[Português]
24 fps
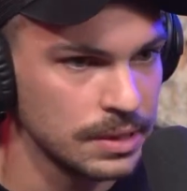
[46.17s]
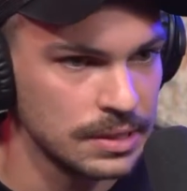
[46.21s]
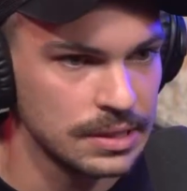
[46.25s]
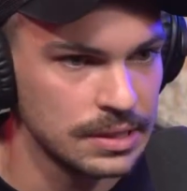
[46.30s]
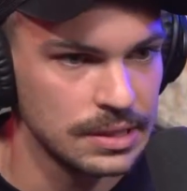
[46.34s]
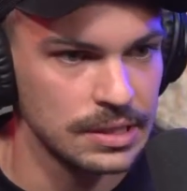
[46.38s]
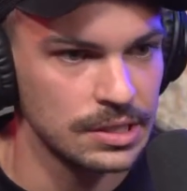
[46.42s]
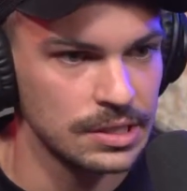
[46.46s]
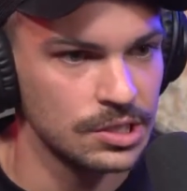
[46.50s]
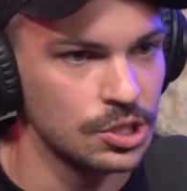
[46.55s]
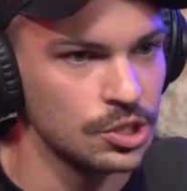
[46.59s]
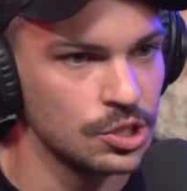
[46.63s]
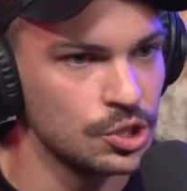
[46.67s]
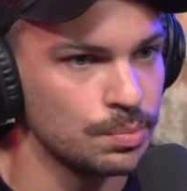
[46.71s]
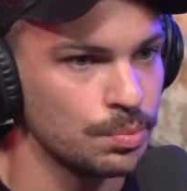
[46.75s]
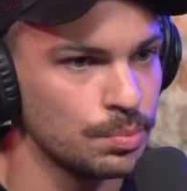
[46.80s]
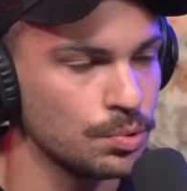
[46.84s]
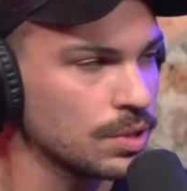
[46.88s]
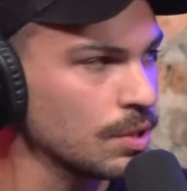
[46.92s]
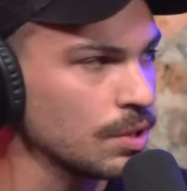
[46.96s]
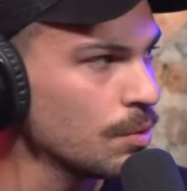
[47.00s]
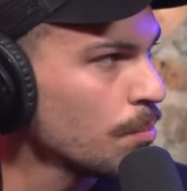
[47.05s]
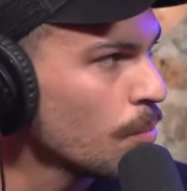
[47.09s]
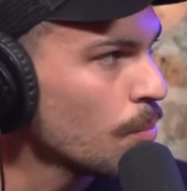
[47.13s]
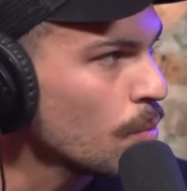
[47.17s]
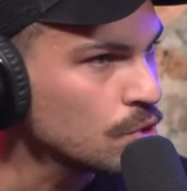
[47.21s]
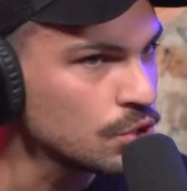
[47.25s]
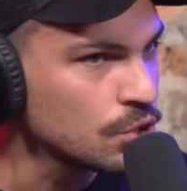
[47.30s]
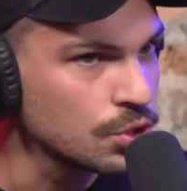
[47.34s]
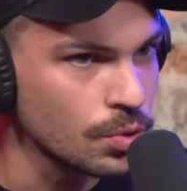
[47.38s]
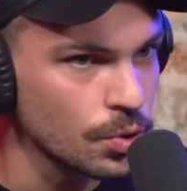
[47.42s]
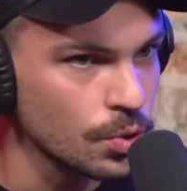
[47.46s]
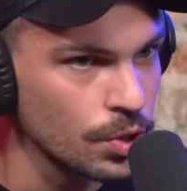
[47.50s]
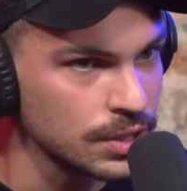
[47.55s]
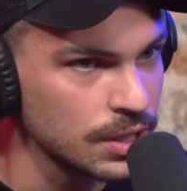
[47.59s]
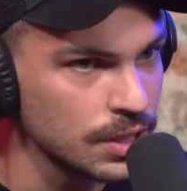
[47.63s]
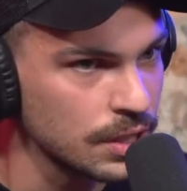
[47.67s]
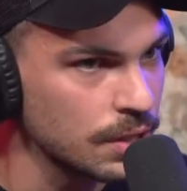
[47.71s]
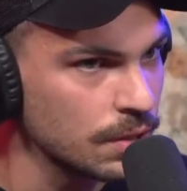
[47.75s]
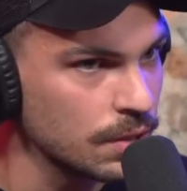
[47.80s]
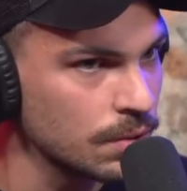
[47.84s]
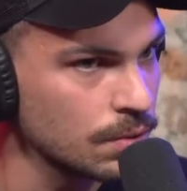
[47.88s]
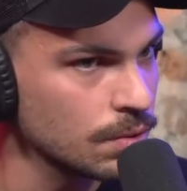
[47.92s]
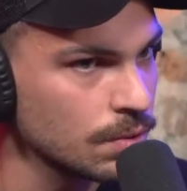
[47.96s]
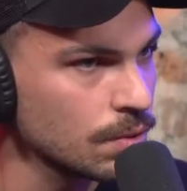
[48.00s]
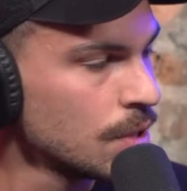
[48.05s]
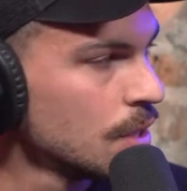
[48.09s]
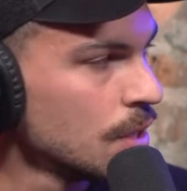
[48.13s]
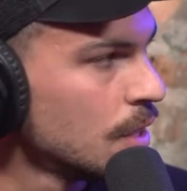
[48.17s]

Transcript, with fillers: assim, de tipo ter um monte de coisa que eu